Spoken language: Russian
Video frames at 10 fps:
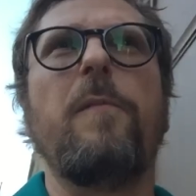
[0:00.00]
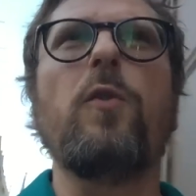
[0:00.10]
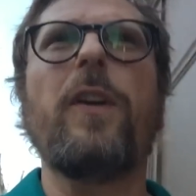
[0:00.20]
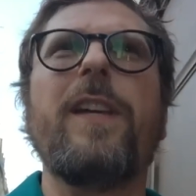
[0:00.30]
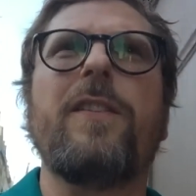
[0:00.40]
И
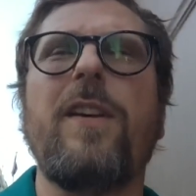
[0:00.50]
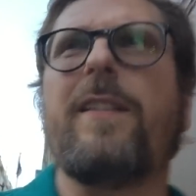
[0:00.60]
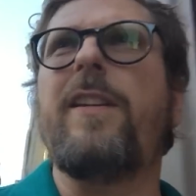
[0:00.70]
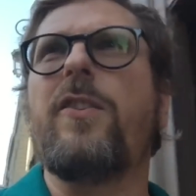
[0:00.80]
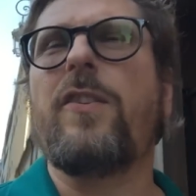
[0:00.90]
многие из вас,
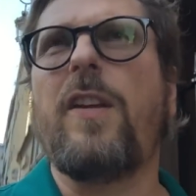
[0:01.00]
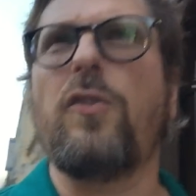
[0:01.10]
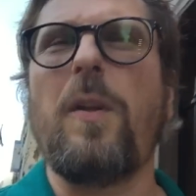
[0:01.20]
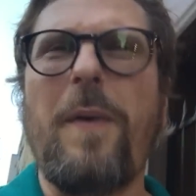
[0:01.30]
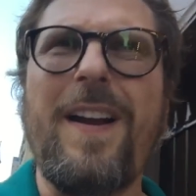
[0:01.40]
конечно,
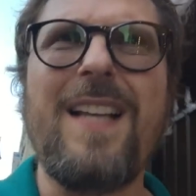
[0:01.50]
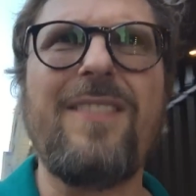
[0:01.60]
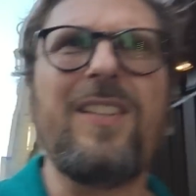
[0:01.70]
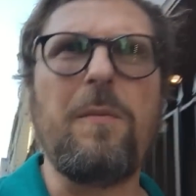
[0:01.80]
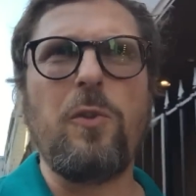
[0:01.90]
скажут, да
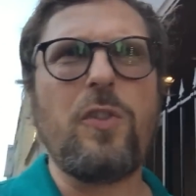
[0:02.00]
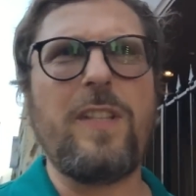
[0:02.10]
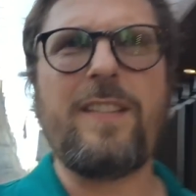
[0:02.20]
показывай нам лучше